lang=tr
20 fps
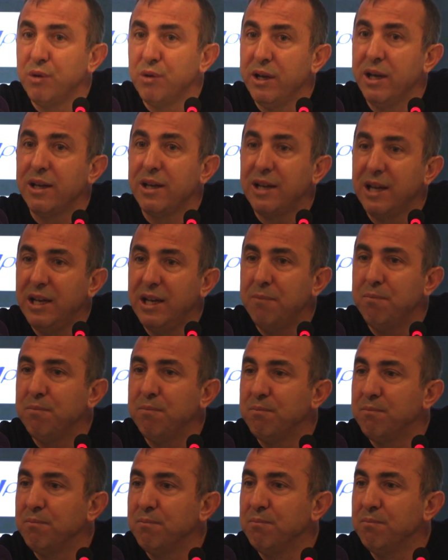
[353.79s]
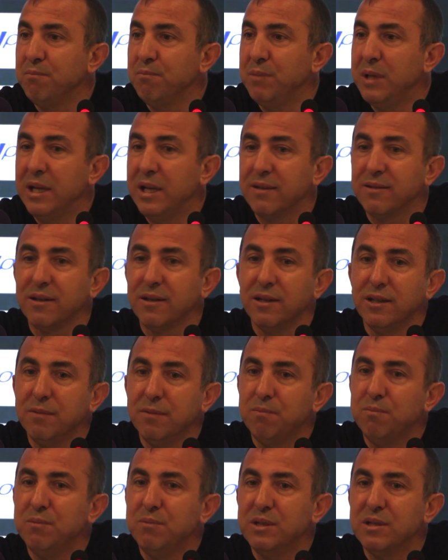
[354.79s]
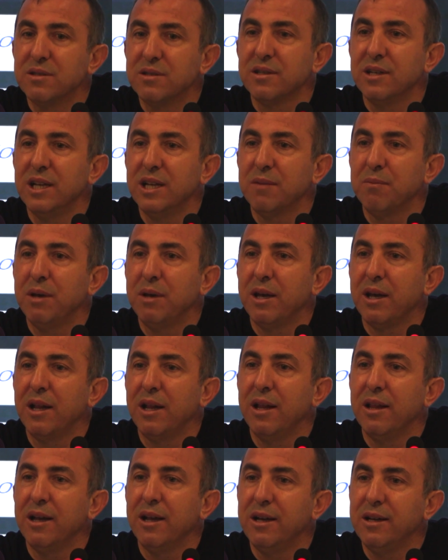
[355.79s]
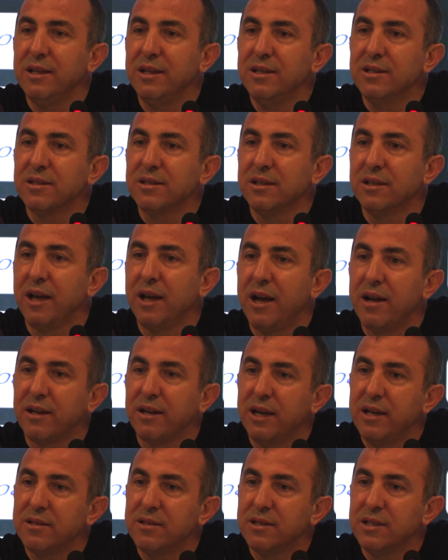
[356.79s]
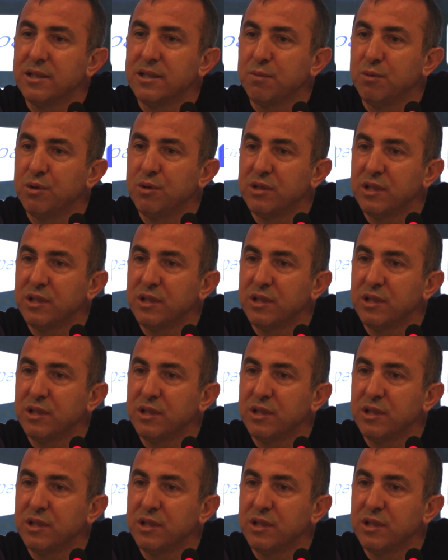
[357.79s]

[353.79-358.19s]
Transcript: buraya gelip bilet alıp bizi seyretmeye gelen her insanı, her Kayseri spor